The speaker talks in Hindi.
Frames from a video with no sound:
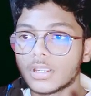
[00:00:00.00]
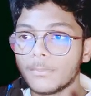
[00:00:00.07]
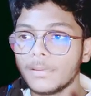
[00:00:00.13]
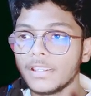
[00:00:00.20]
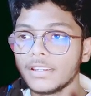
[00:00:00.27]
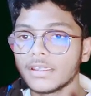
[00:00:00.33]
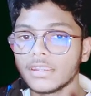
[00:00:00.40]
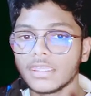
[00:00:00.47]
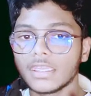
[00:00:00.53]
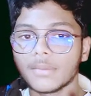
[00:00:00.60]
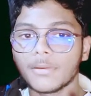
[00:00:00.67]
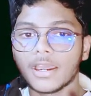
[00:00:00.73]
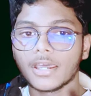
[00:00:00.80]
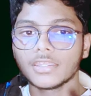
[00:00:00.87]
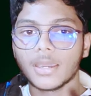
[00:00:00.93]
कंप्लीट करने के
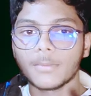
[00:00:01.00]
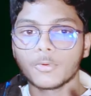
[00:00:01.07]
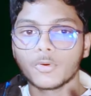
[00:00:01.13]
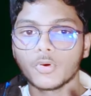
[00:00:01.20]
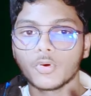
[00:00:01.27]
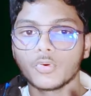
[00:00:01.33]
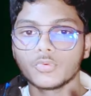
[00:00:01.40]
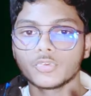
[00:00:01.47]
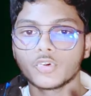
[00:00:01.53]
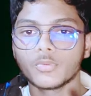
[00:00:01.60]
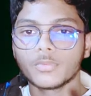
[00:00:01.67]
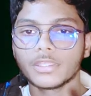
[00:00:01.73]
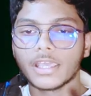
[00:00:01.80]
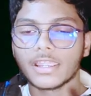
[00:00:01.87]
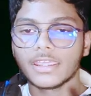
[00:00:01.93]
बाद आपको उनको
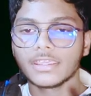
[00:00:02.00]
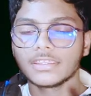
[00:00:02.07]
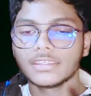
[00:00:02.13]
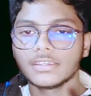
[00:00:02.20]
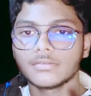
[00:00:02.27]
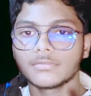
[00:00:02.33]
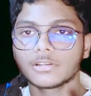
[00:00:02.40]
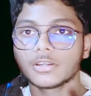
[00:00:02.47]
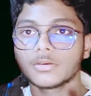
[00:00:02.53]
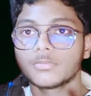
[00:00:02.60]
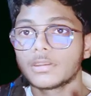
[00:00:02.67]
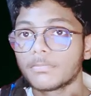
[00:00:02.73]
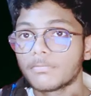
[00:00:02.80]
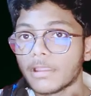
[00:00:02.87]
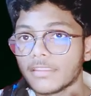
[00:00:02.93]
बताना है कि
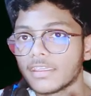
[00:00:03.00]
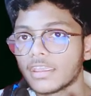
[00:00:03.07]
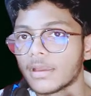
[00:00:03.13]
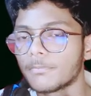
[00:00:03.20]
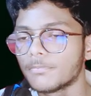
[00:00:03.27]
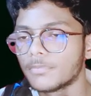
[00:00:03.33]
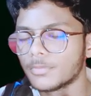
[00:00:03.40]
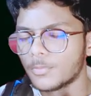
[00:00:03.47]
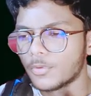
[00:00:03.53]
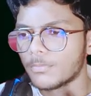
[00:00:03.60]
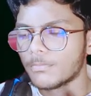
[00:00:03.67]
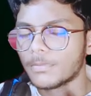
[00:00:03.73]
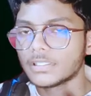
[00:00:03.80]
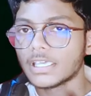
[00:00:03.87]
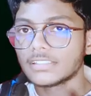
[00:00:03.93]
मतलब रिप्लाई देकर
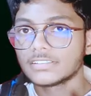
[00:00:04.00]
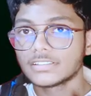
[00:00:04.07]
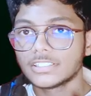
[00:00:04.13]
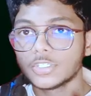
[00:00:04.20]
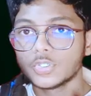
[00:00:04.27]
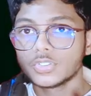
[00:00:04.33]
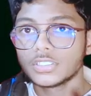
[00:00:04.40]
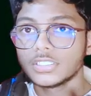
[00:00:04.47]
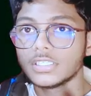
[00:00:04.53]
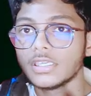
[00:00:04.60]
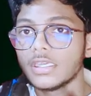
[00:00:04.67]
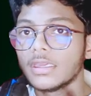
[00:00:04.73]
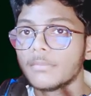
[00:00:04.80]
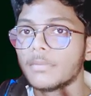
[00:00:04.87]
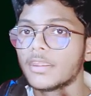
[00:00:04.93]
आप बता सकते हो कि
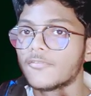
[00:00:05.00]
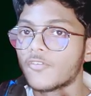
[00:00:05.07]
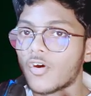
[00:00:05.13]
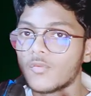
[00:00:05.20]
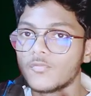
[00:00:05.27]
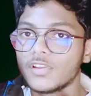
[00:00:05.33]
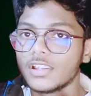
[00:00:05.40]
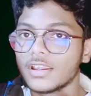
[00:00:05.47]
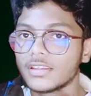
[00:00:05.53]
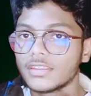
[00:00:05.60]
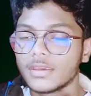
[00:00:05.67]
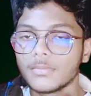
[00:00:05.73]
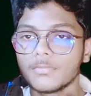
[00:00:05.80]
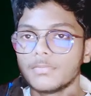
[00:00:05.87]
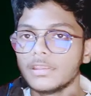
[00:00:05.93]
मैंने फॉर्म फिल कर
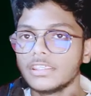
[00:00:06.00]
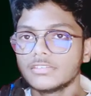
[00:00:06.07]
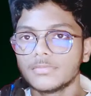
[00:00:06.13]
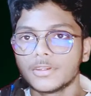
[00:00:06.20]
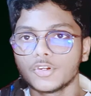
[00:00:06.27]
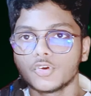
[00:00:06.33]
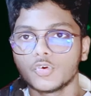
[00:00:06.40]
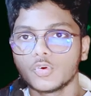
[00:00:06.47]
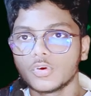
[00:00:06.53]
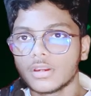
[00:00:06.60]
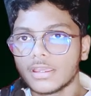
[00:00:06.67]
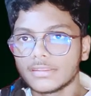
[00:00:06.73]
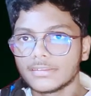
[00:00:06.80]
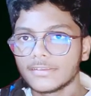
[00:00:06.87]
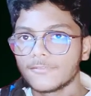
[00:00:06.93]
दिया है प्लीज़ मेरे को
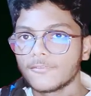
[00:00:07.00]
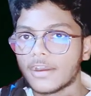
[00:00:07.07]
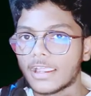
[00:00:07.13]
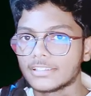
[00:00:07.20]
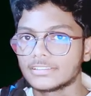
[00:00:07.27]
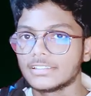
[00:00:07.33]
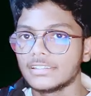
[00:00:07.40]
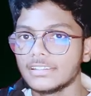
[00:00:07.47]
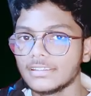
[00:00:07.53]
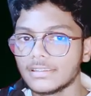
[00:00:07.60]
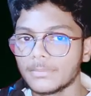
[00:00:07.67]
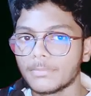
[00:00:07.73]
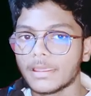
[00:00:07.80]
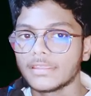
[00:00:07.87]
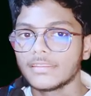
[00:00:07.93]
ऐसे फास्टली
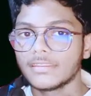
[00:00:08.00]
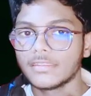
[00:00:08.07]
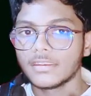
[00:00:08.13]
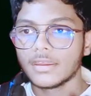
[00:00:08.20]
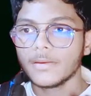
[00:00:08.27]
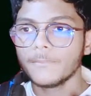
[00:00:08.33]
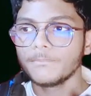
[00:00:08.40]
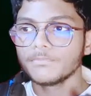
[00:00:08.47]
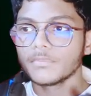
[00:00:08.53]
रिप्लाई दे देना